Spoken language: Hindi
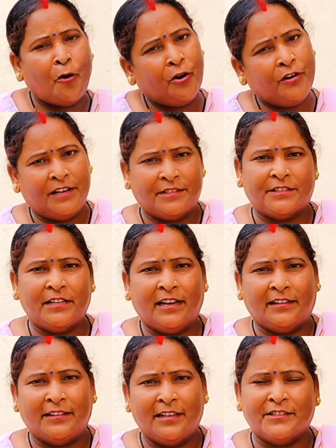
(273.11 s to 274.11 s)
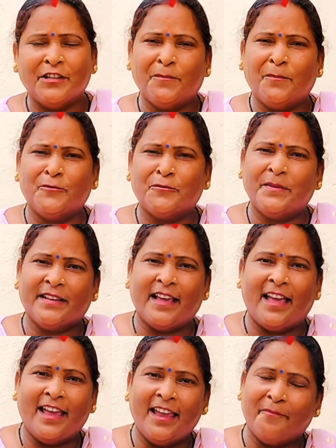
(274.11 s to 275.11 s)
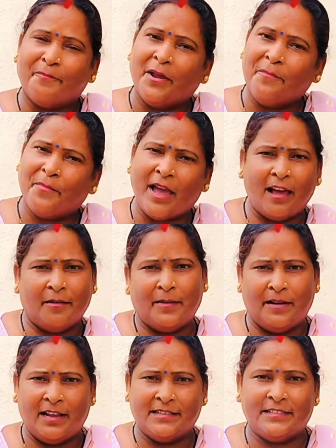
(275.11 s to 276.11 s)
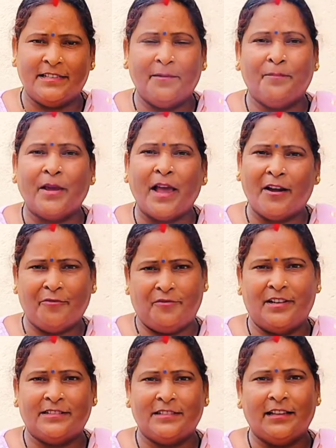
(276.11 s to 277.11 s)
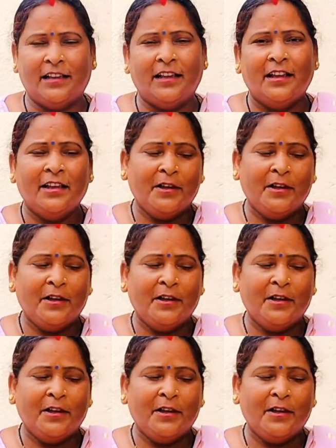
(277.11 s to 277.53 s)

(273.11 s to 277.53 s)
बहुत टेस्टी लगती है सिर्फ उसमें क्या है अपना प्यार बनना चाहिए प्यार होना चाहिए